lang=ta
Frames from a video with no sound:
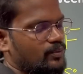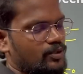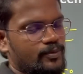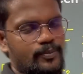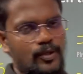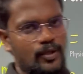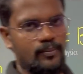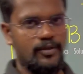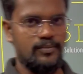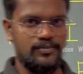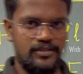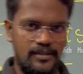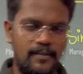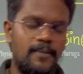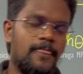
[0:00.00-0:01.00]
ஒரு ப்ராப்ளம்
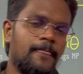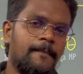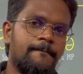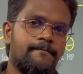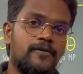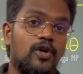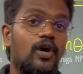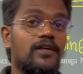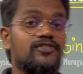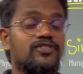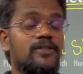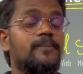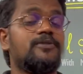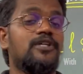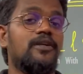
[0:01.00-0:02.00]
தான்
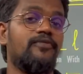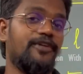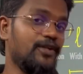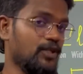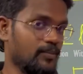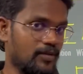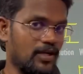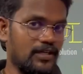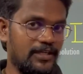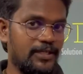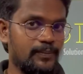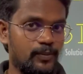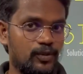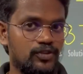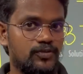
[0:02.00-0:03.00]
கான்செப்ஷியல் வீடியோ நம்ம ஆல்ரெடி
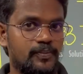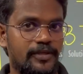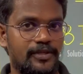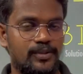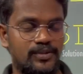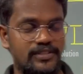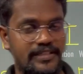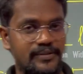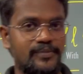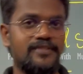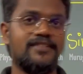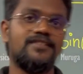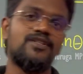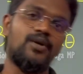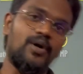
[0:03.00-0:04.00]
போஸ்ட் பண்ணிட்டோம் தயவு
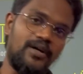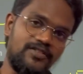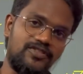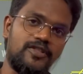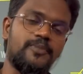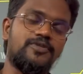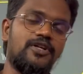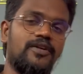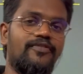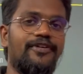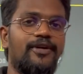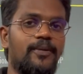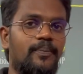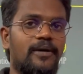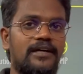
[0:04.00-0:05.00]
செஞ்சு கான்செப்ஷியல்
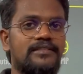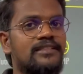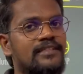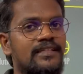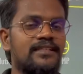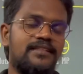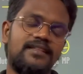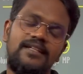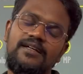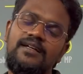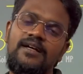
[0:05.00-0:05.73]
வீடியோ பார்த்துட்டு இந்த